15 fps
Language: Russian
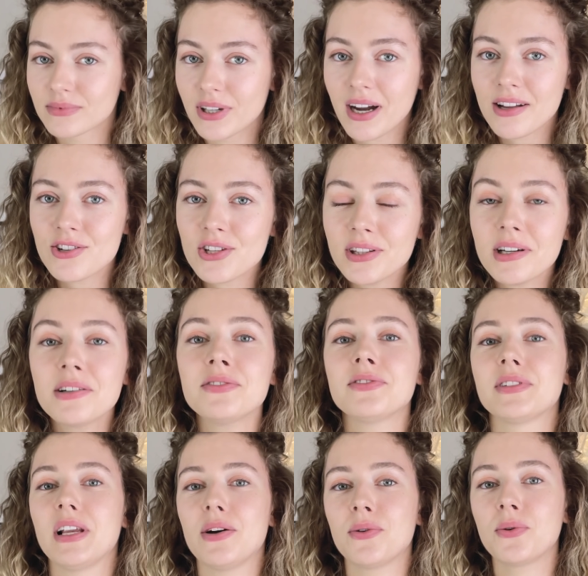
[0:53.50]
гаджетов
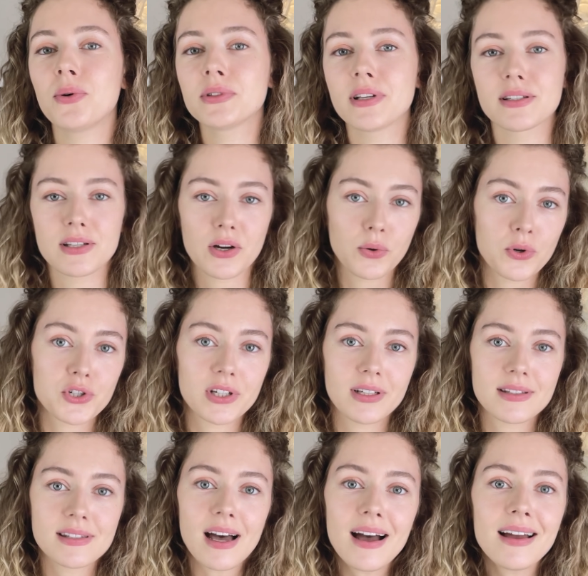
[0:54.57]
для ухода за кожей
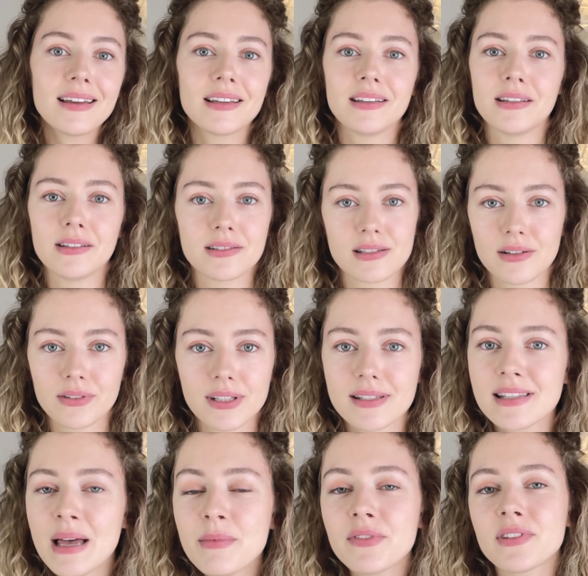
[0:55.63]
лица и за
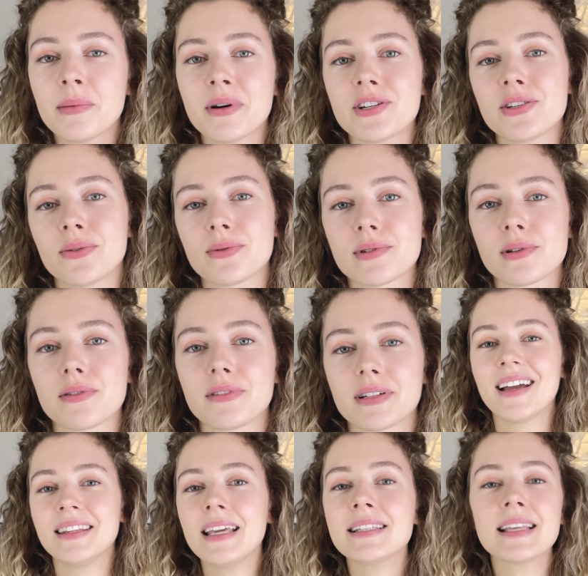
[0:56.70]
волосами в домашних условиях.
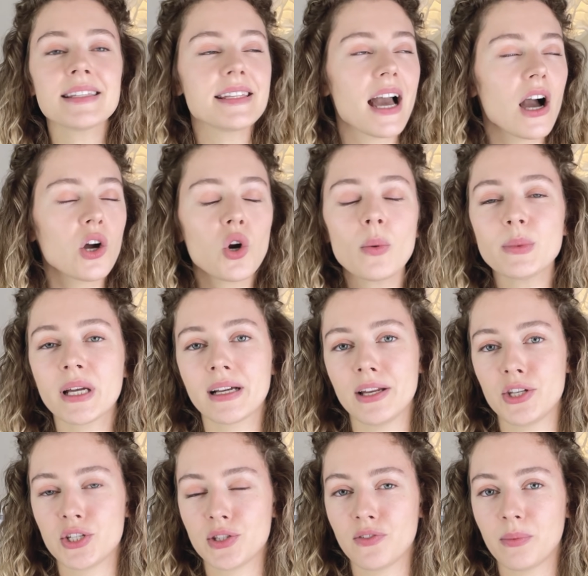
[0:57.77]
Ну и, кстати, огромное
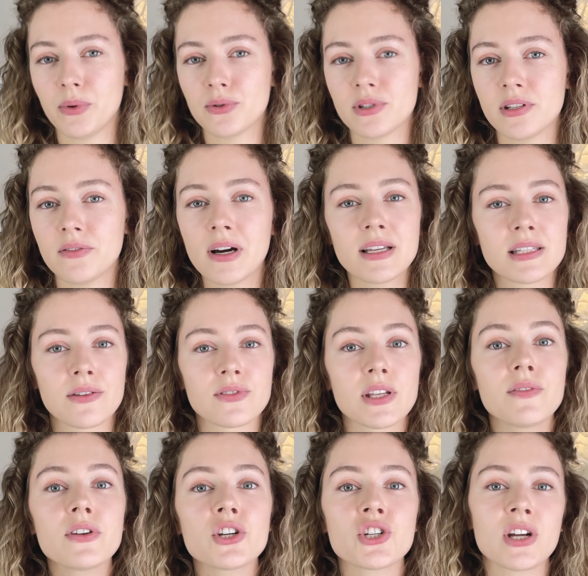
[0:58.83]
количество бьюти-девайсов
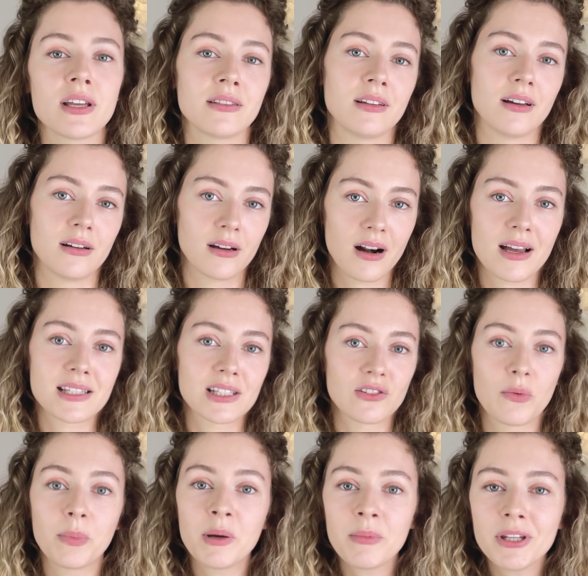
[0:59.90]
совершенно разного
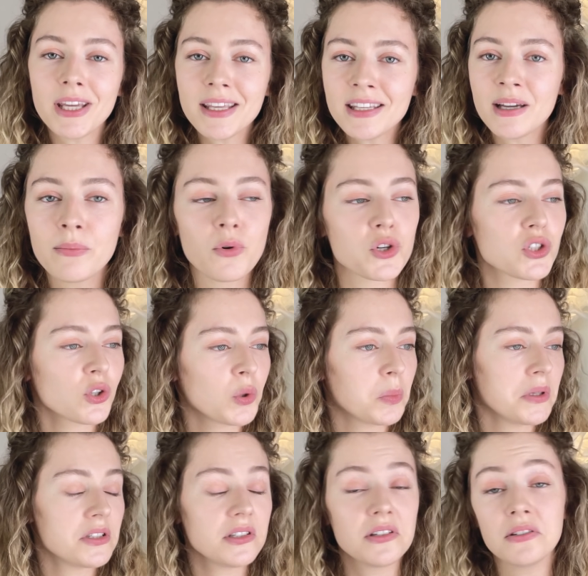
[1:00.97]
применения можно
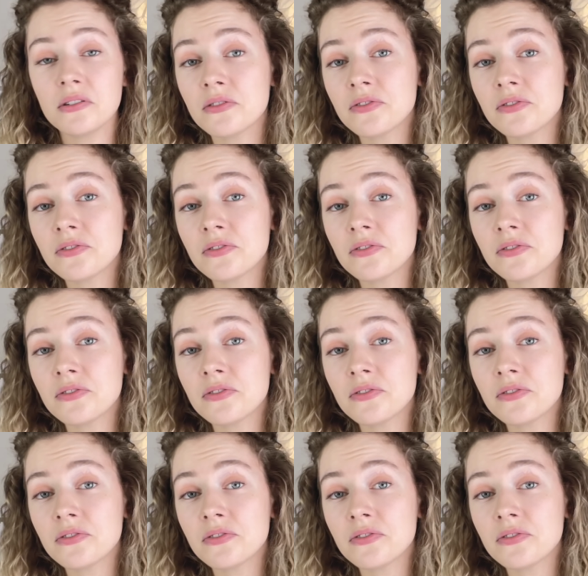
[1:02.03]
купить и New